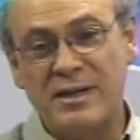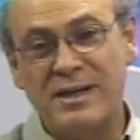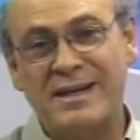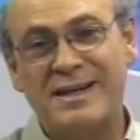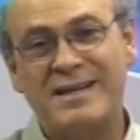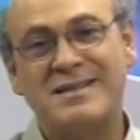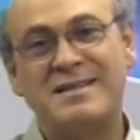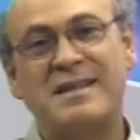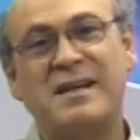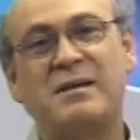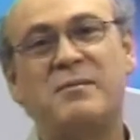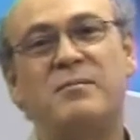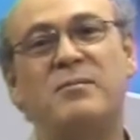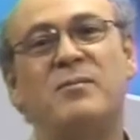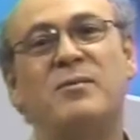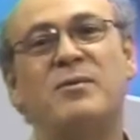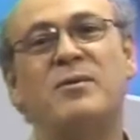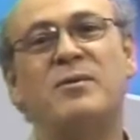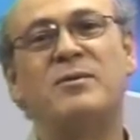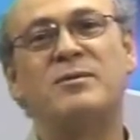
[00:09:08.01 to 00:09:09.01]

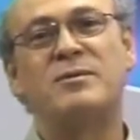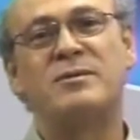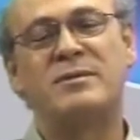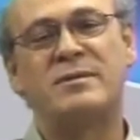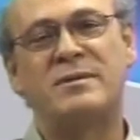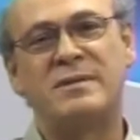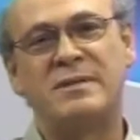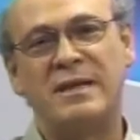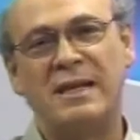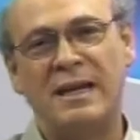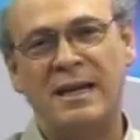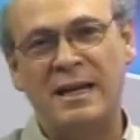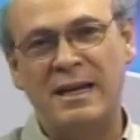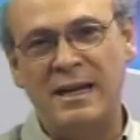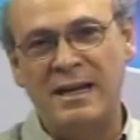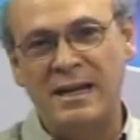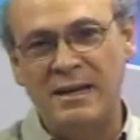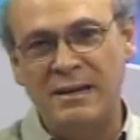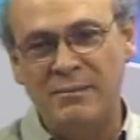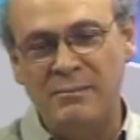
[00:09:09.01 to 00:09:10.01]
Regresamos
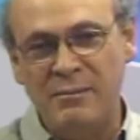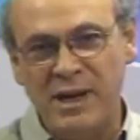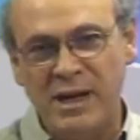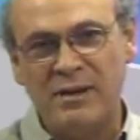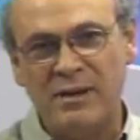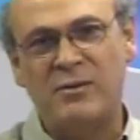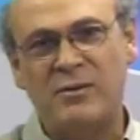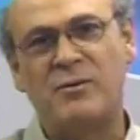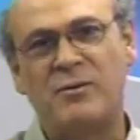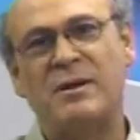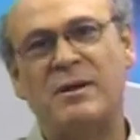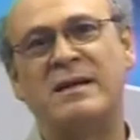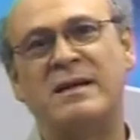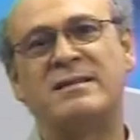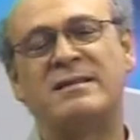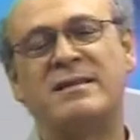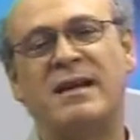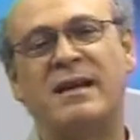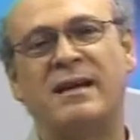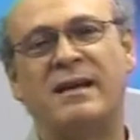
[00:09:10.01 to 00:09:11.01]
el
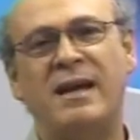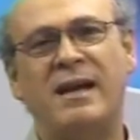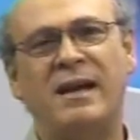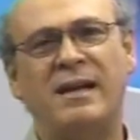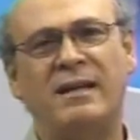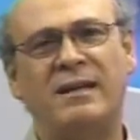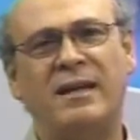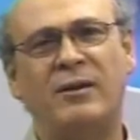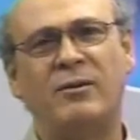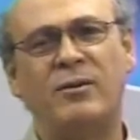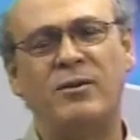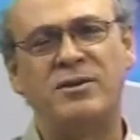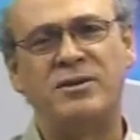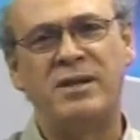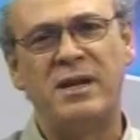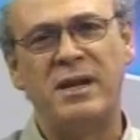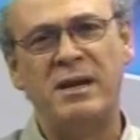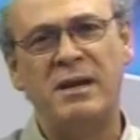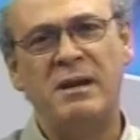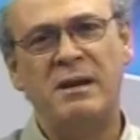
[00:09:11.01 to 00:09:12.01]
miércoles aquí en esta
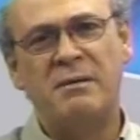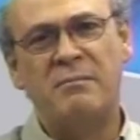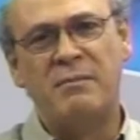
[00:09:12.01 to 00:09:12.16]
noche.